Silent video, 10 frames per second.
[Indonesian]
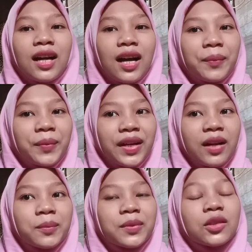apa ya
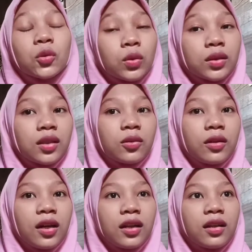bingung gitu
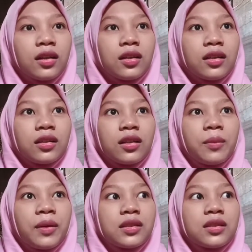ya kan jadi
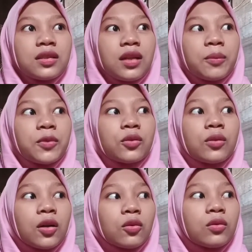pas siap gitu
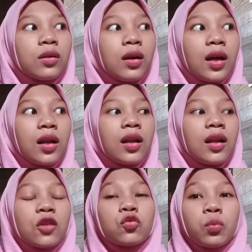aku uh,
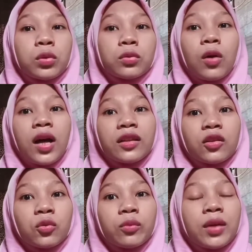langsung berdoa
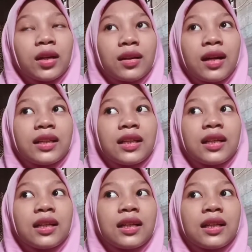gitu biar nggak di
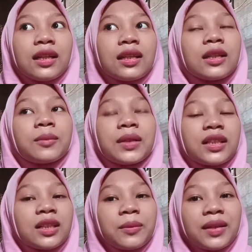gimana
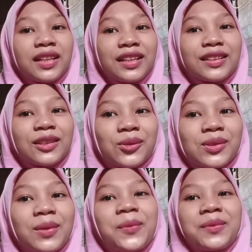gimanain gitu
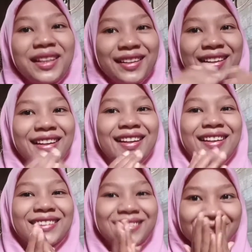sama mereka
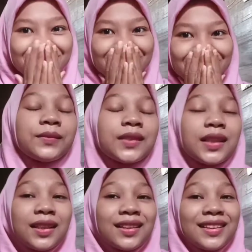
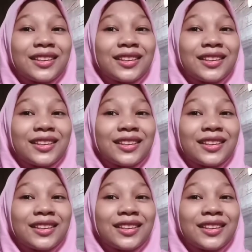nah